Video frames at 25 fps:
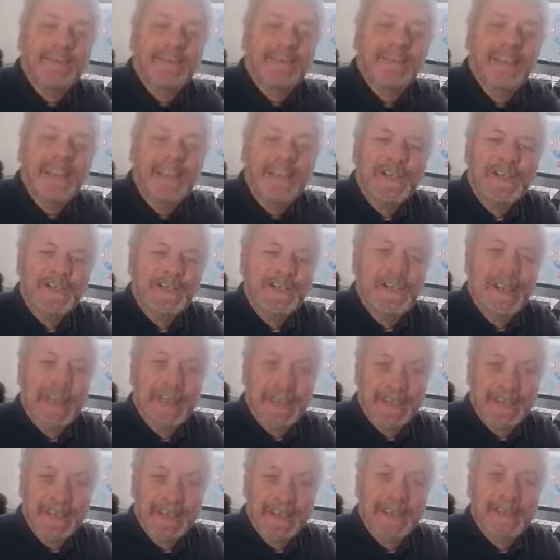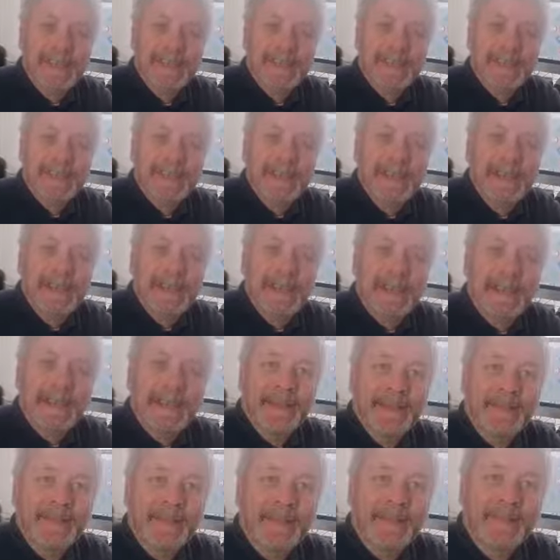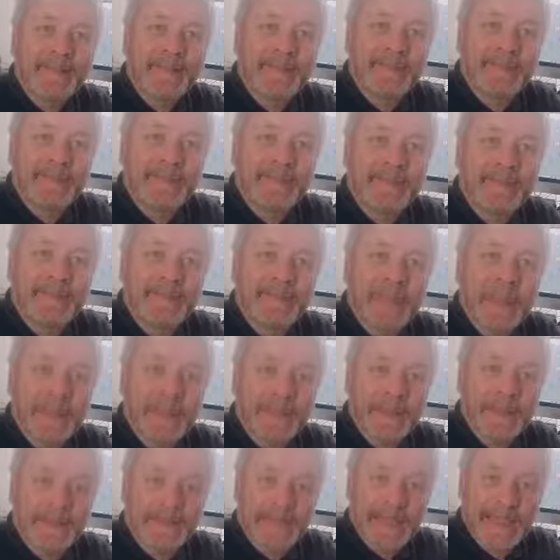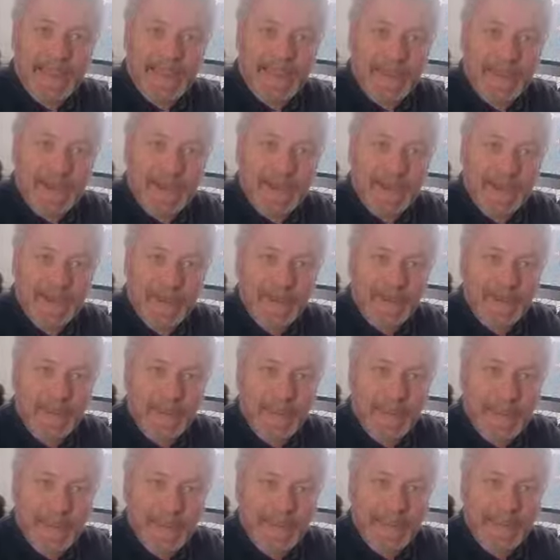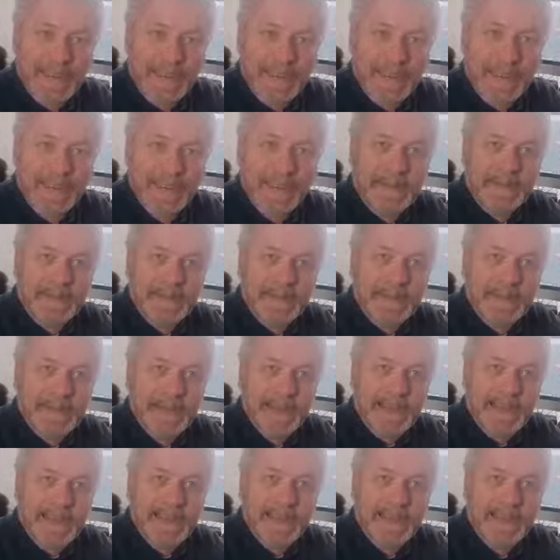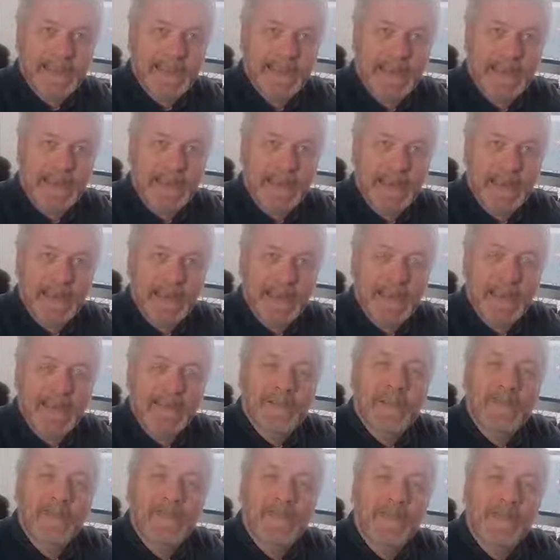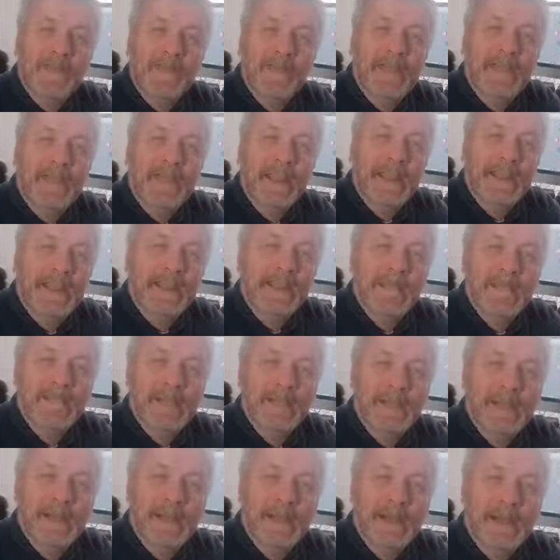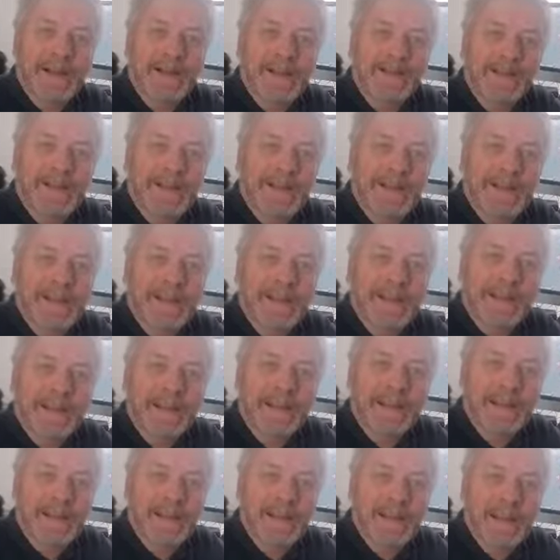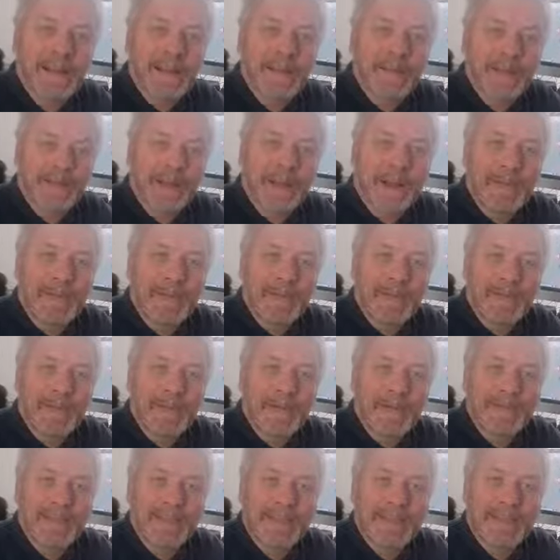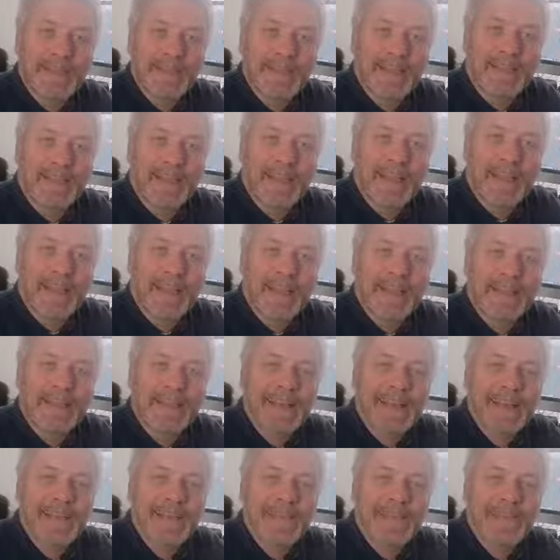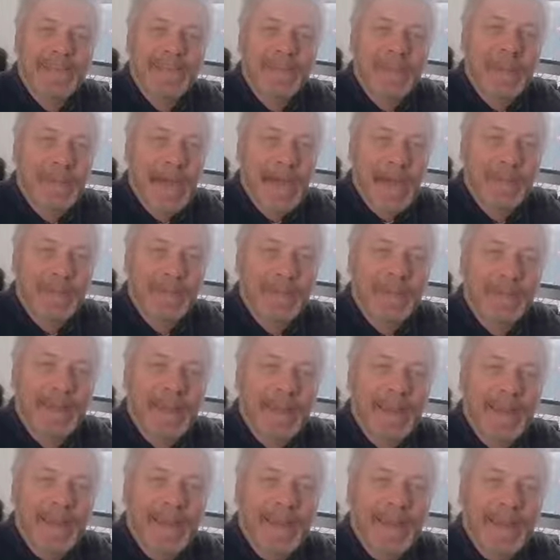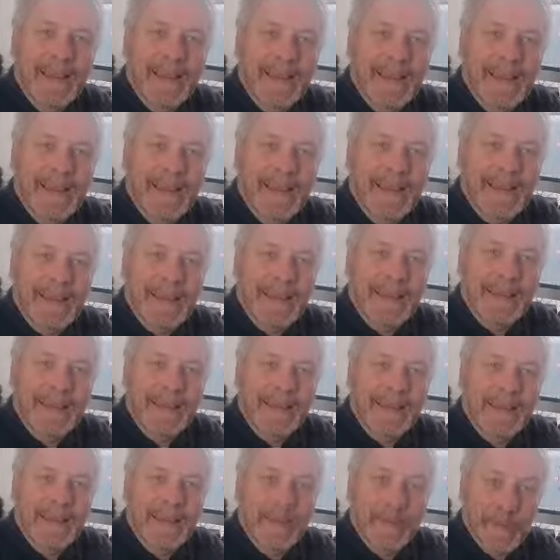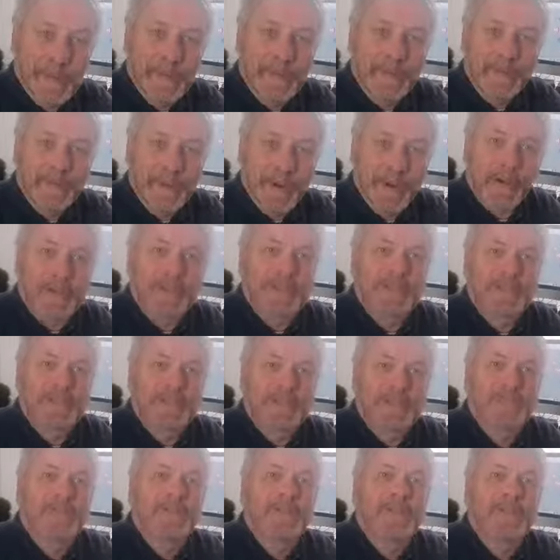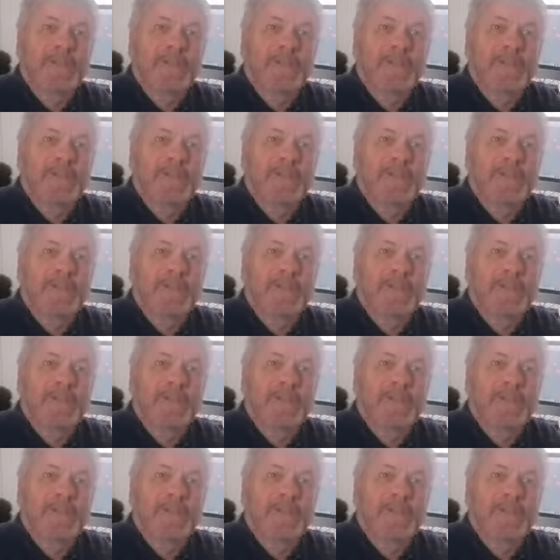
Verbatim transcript: total spannend ist, ähm, ich habe es gestern schon publiziert, weil ich die Informationen direkt und unmittelbar von der Bürgermeisterin aus Arrecife erhalten hat, äh, habe. Die Luftbrücke zum